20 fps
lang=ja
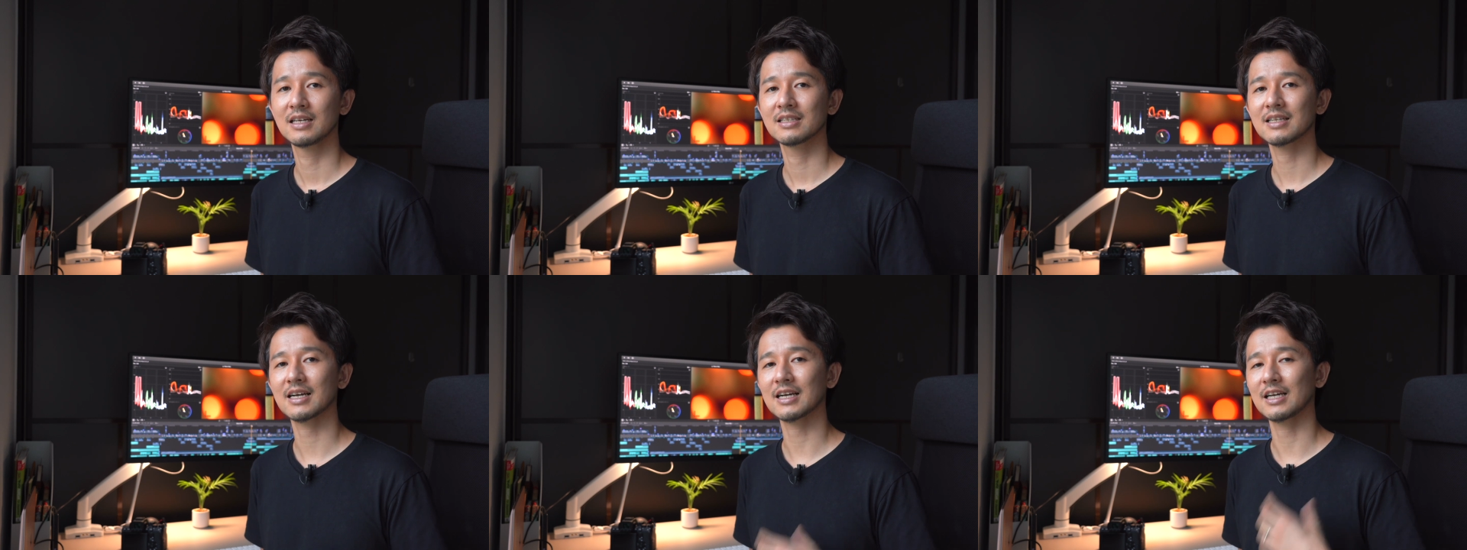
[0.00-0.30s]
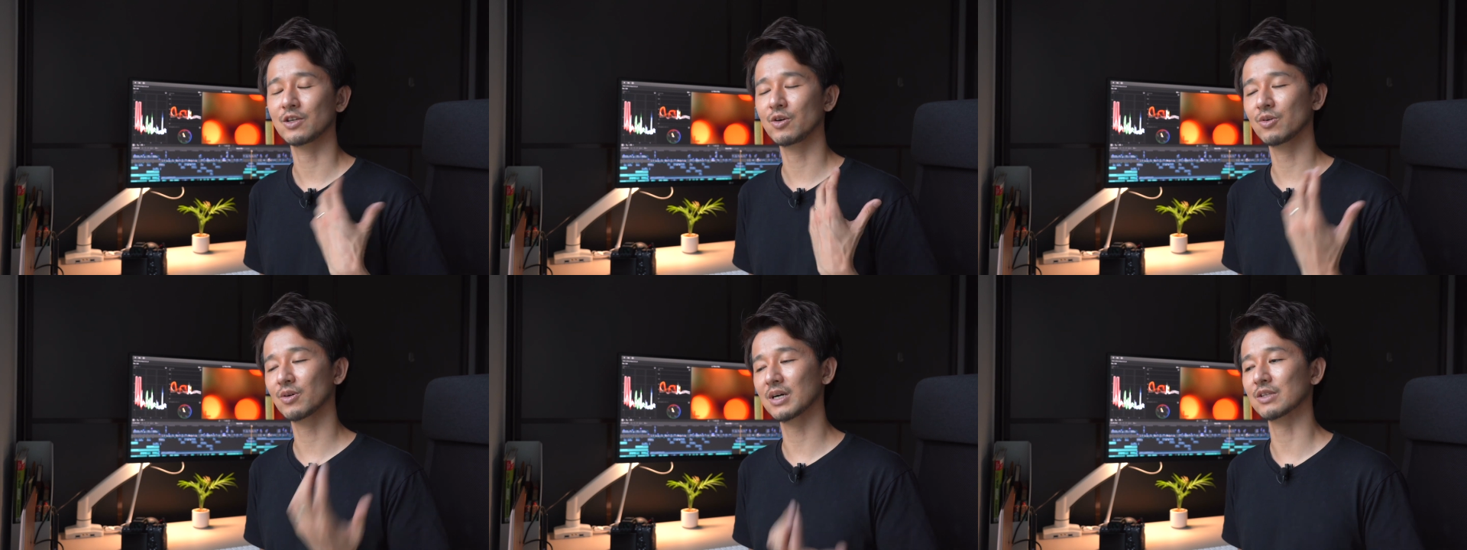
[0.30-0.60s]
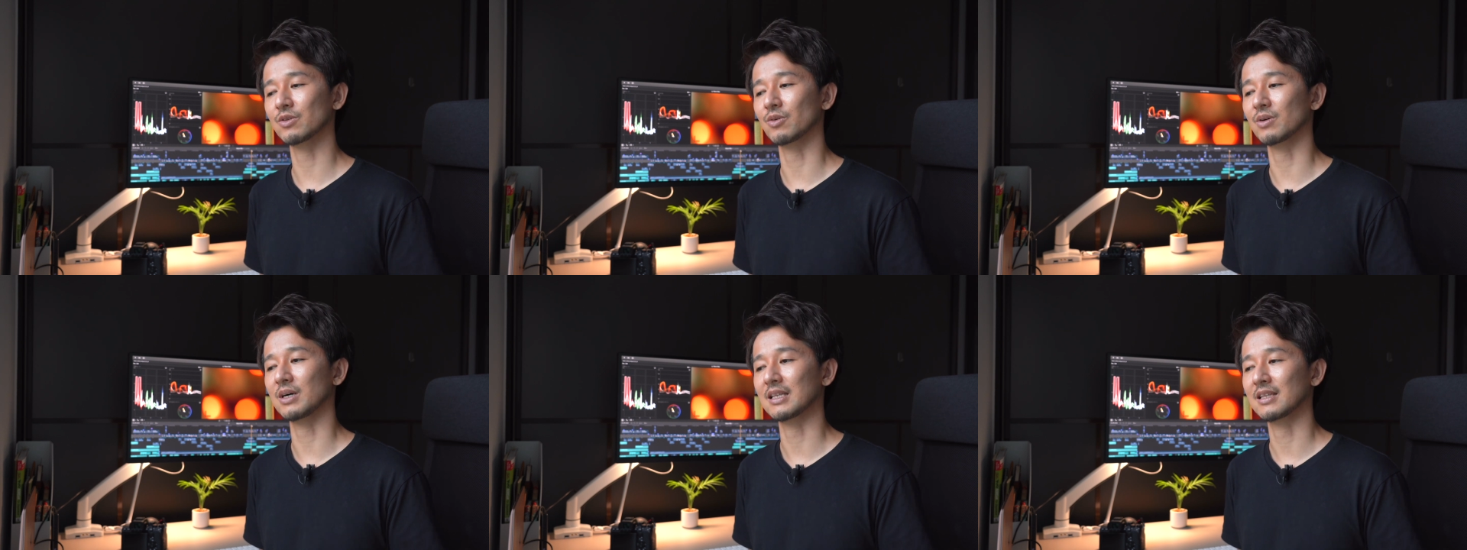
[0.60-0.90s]
なんかヨガ
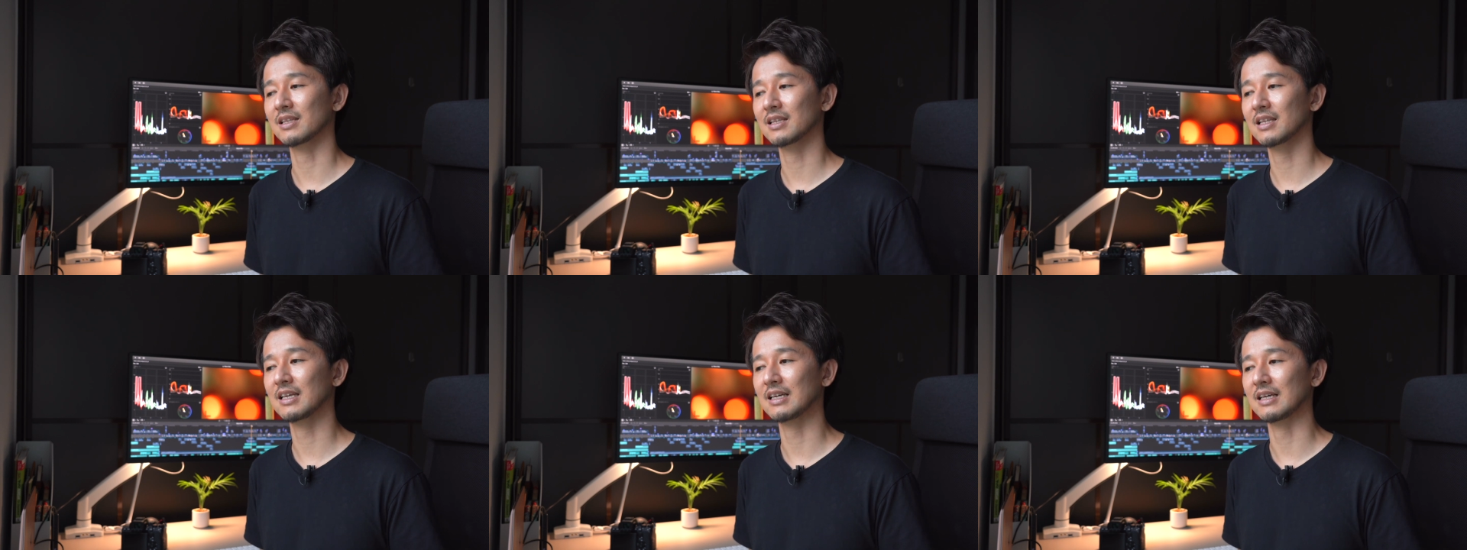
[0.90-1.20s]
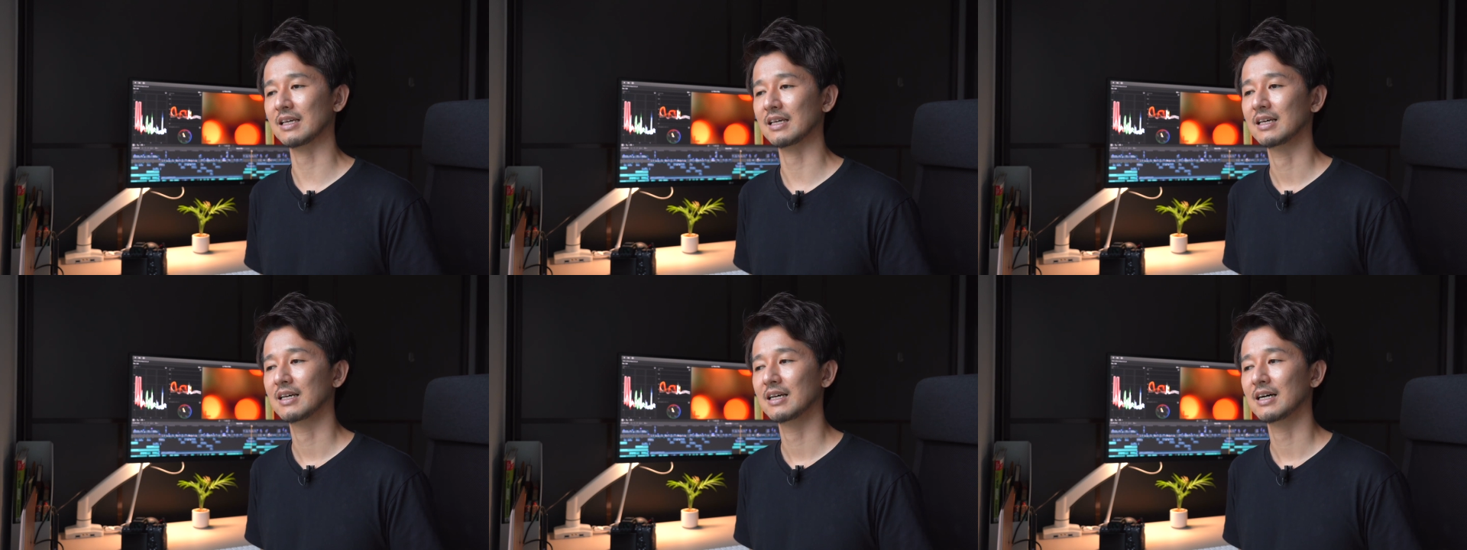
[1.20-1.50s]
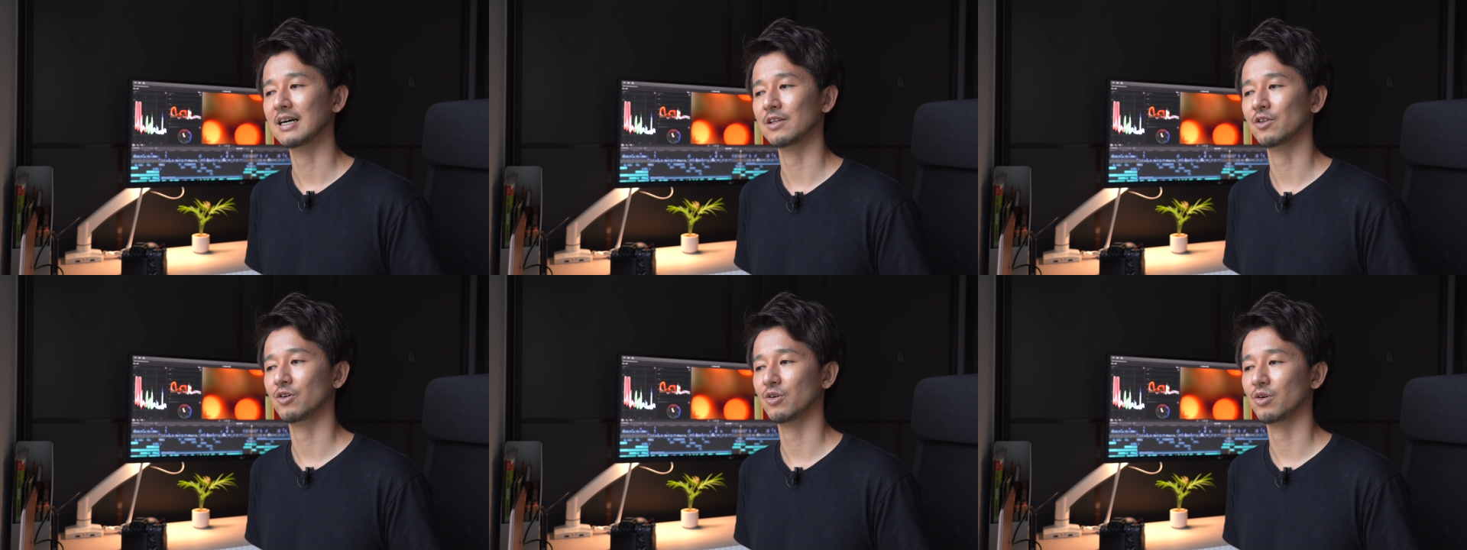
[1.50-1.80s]
とかって
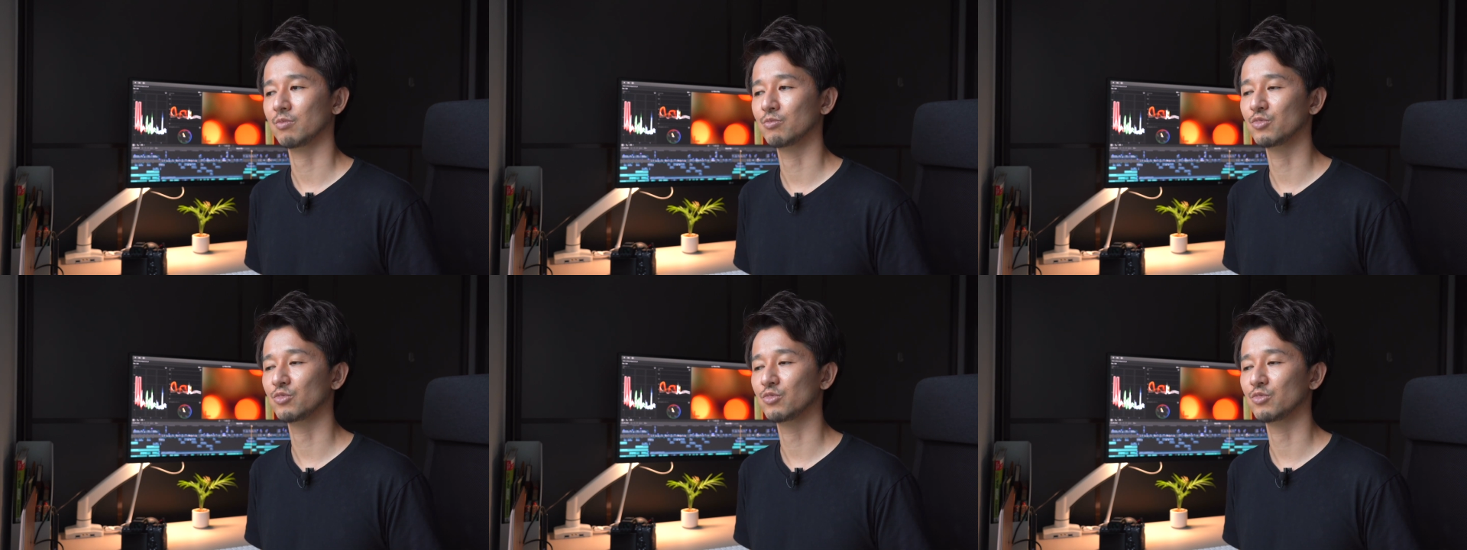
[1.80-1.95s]
あの